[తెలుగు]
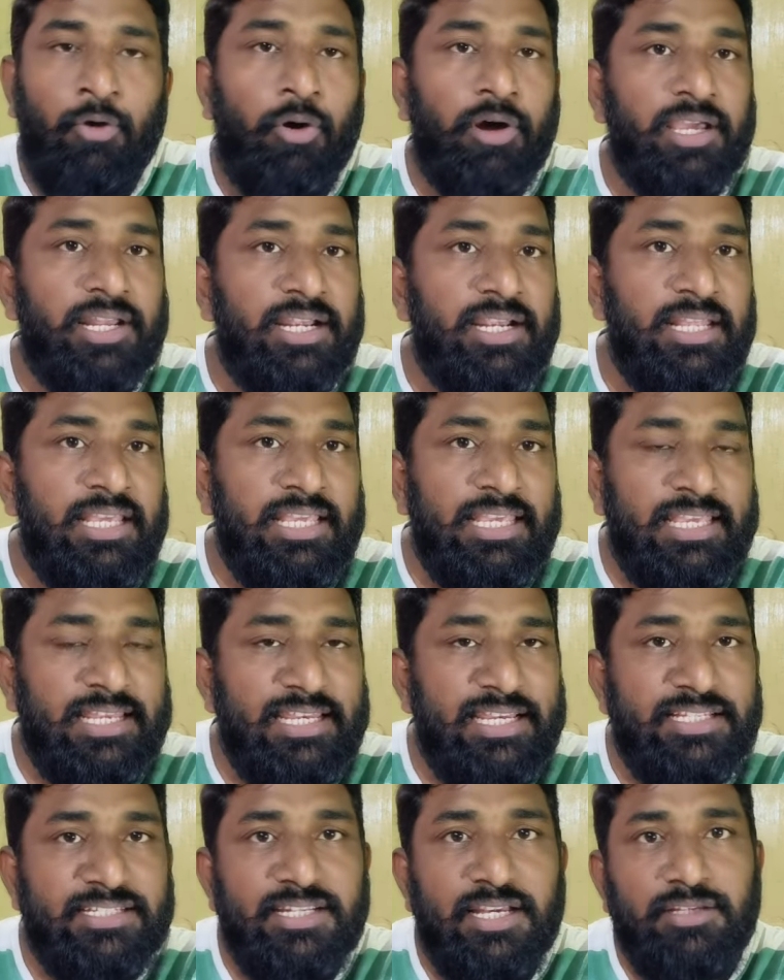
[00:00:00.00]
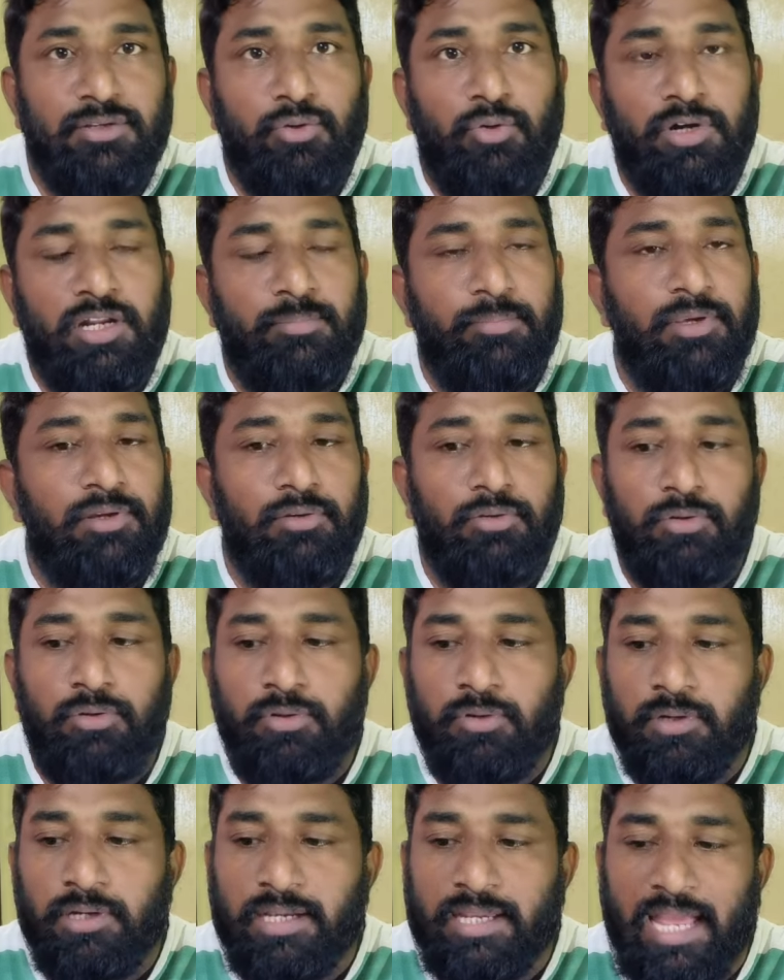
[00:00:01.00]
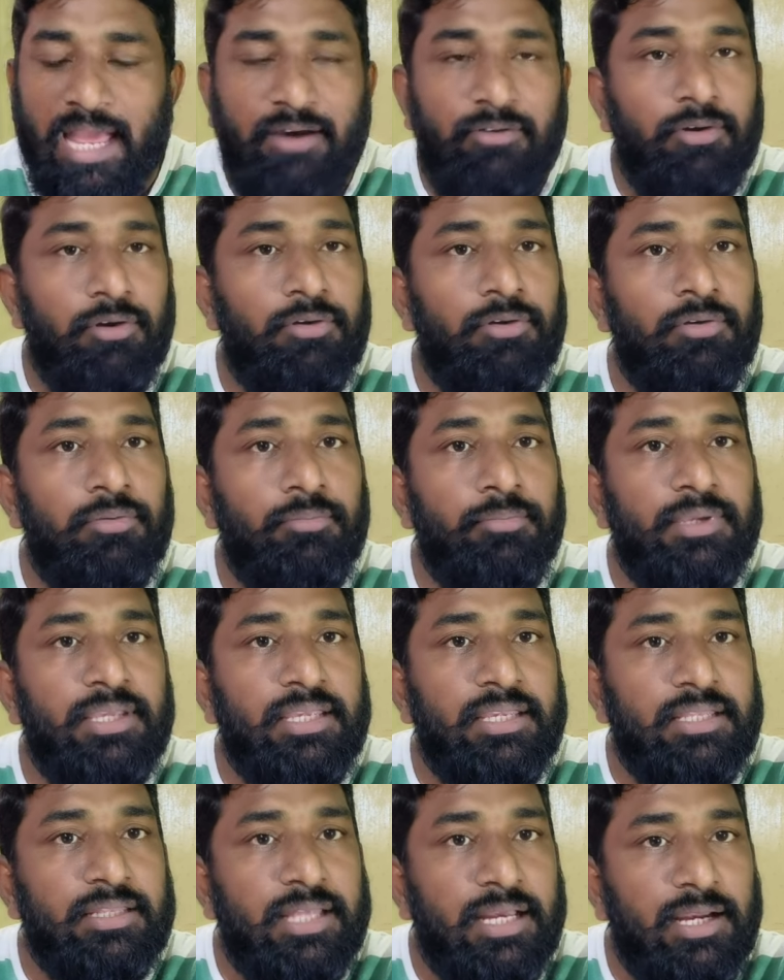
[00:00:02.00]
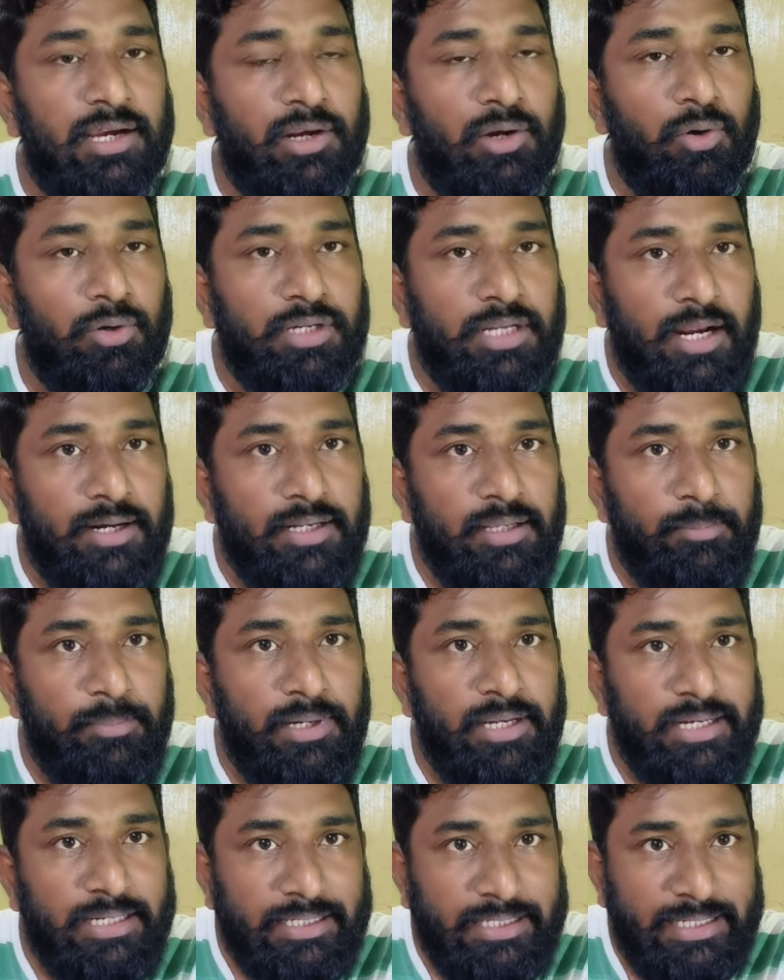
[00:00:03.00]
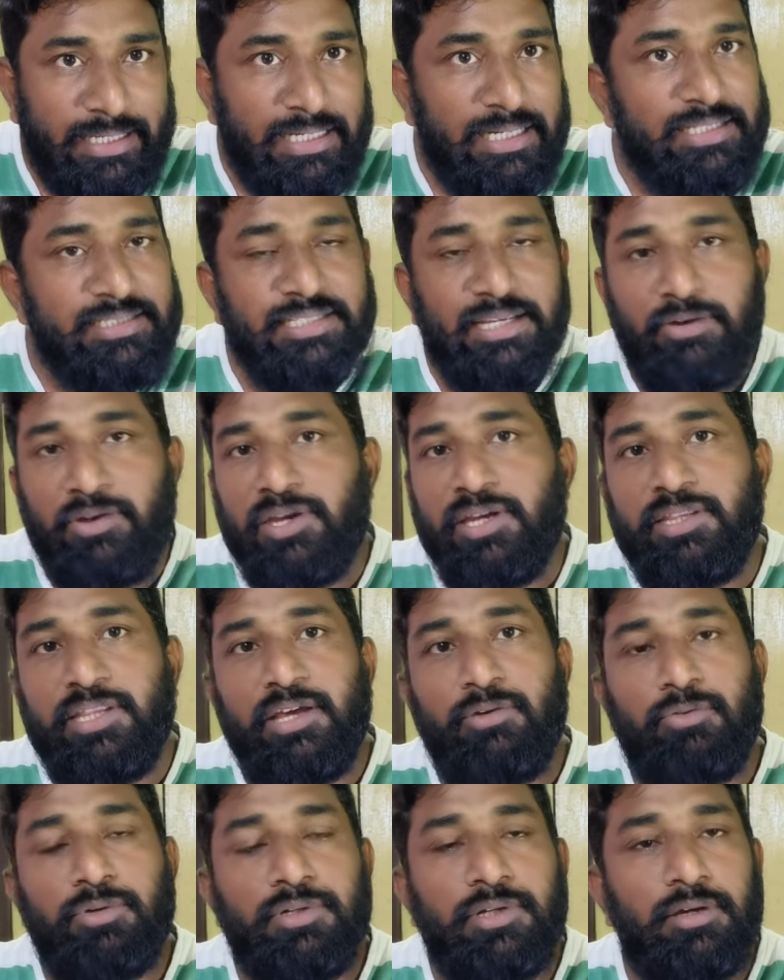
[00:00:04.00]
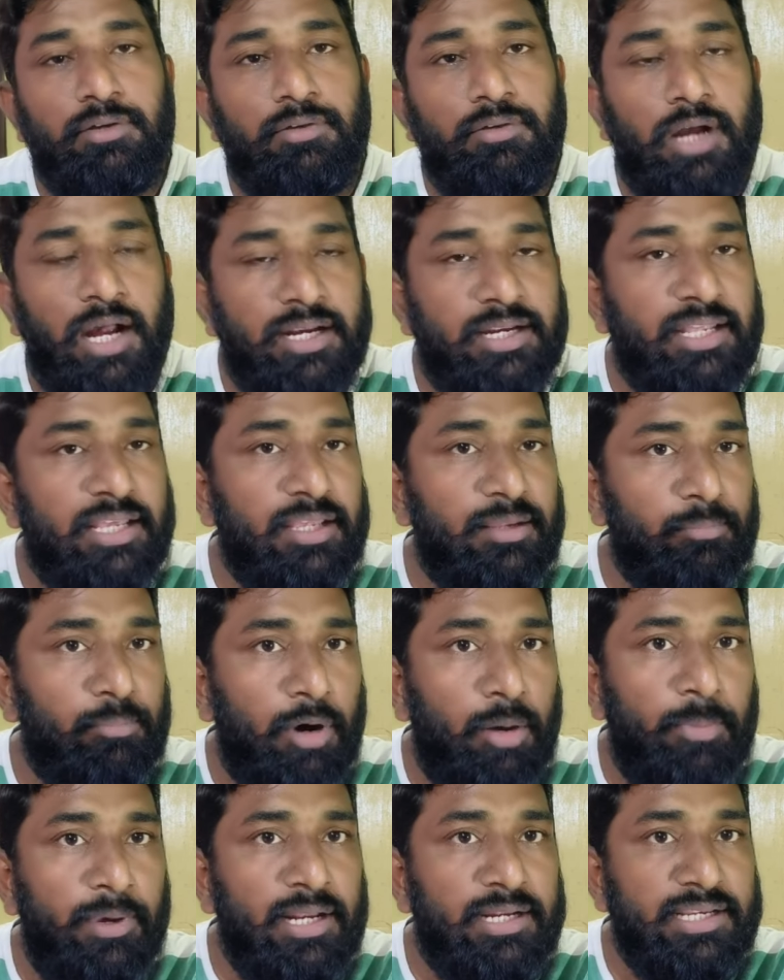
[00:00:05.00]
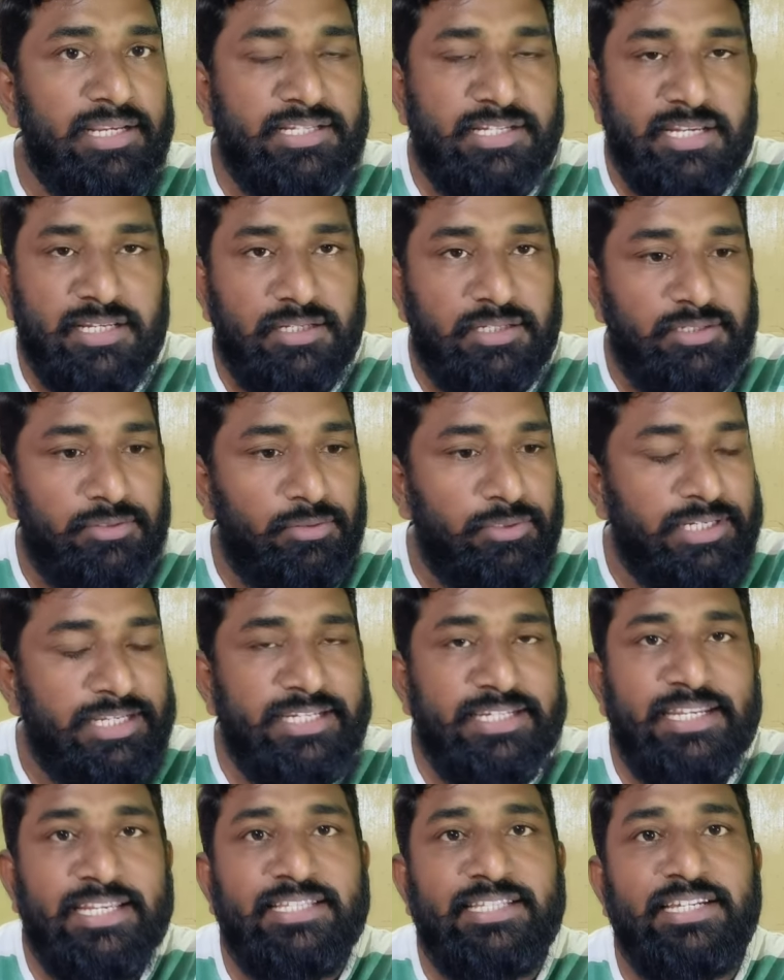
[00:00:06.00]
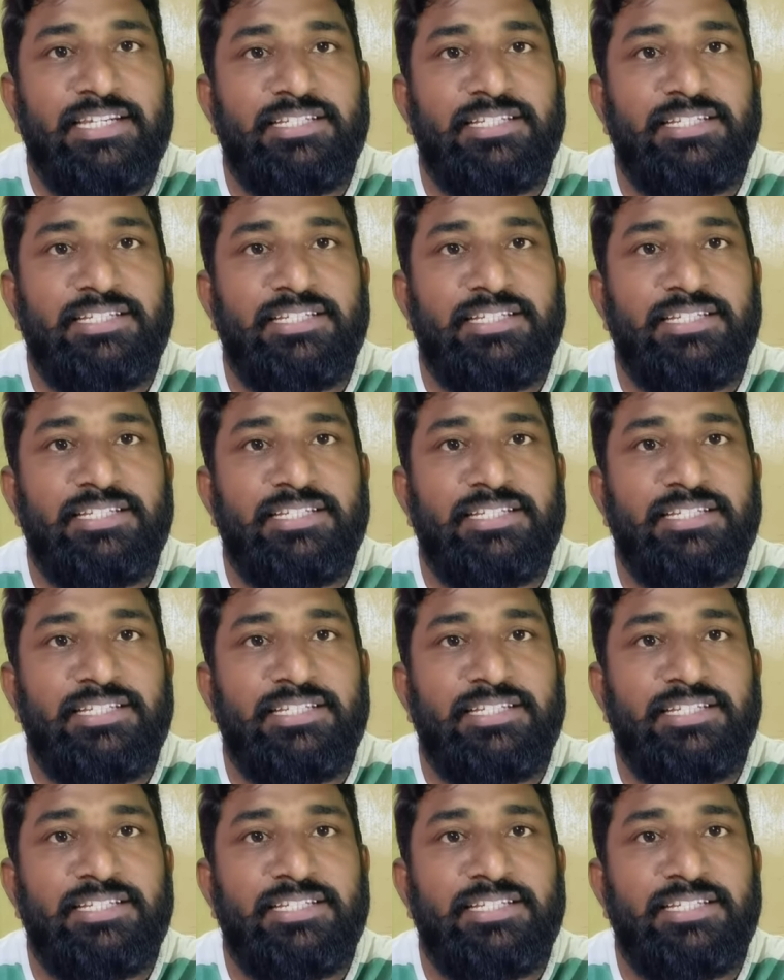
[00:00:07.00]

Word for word: ఓకేనండి ఈ రీఛార్జ్ కూడా మీకు కేవలం మీ దగ్గరలో టాటా ప్లే డీలర్స్ ఎవరైతే ఉంటారో అంటే మొబైల్ రీఛార్జ్ డిటిహెచ్